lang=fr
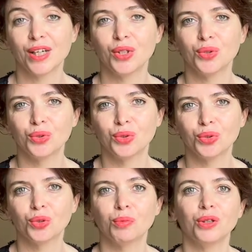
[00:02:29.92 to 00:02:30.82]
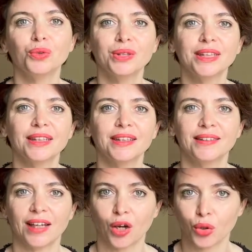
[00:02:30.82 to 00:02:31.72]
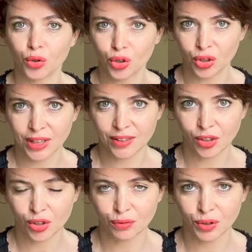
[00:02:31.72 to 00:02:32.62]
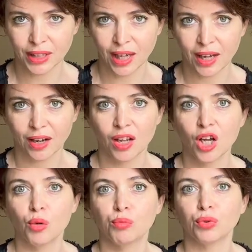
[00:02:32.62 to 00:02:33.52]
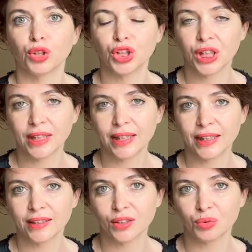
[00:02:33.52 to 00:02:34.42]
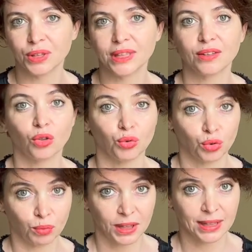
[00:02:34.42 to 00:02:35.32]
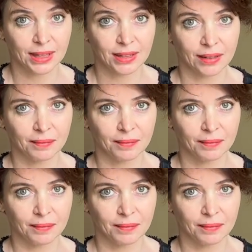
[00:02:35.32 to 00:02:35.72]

YouTube utilise la reconnaissance vocale pour générer des sous-titres en automatique